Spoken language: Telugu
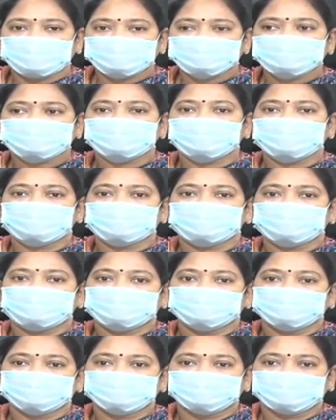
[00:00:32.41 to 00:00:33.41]
రాష్ట్రంలో
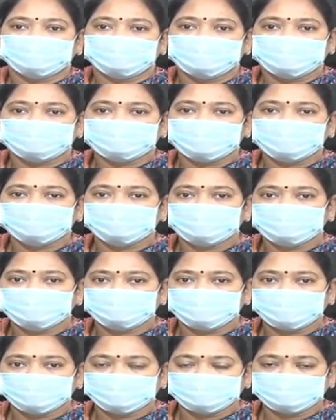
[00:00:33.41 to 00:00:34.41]
ఇరవై
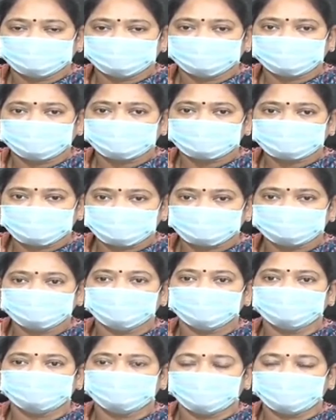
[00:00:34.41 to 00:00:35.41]
మూడు లక్షల
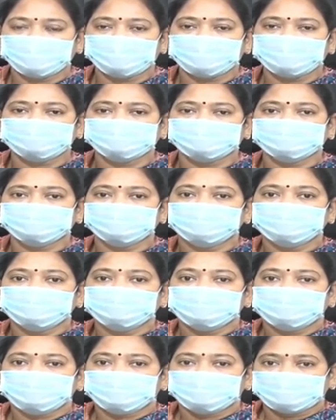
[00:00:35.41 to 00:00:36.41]
మంది మహిళలు
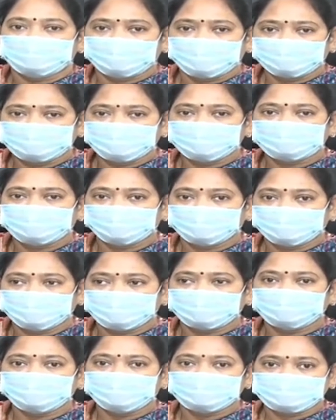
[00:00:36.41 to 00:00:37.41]
లబ్ధి
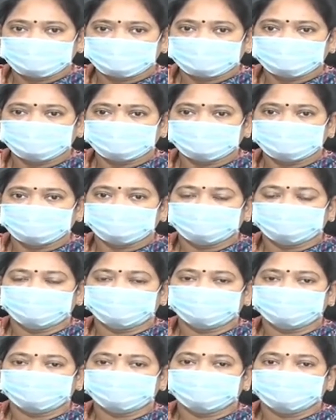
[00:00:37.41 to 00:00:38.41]
పొందడం కూడా జరిగింది
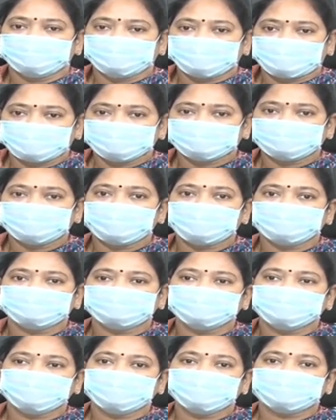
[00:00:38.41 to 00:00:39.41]

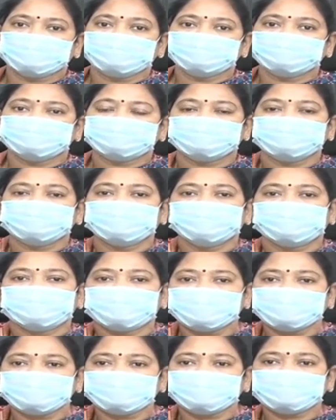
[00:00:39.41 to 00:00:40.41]
అంతేకాకుండా
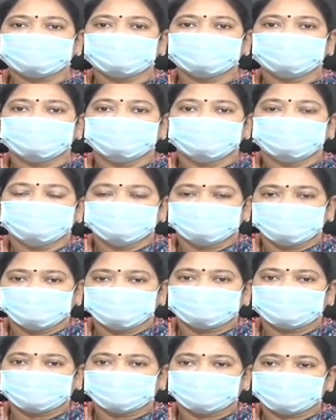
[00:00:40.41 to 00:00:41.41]
ఎవరైతే
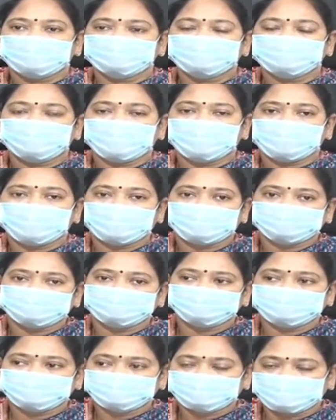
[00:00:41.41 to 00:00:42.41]
ఈ పథకం ద్వారా
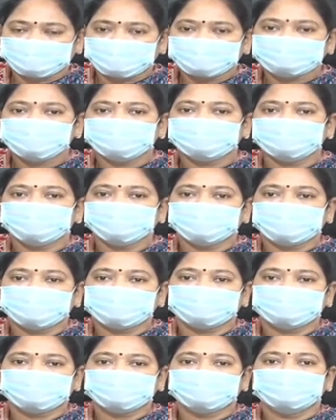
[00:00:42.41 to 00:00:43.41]
లబ్ధి
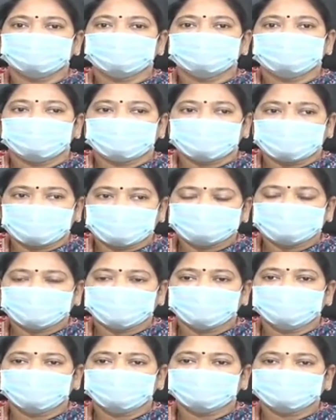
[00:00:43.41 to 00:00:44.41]
పొందారో ఆ
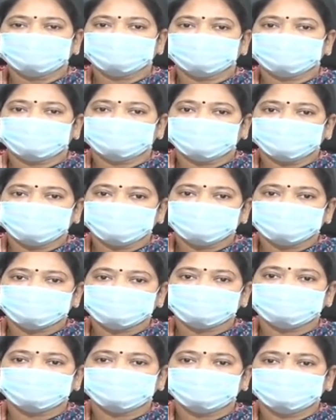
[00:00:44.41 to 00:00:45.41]
మహిళలకు
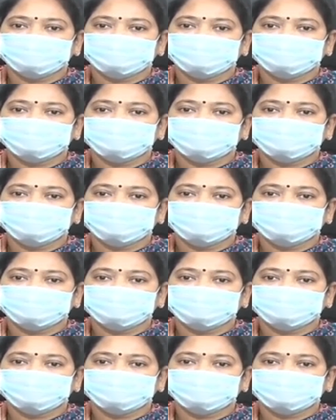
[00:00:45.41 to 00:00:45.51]
సంబంధించి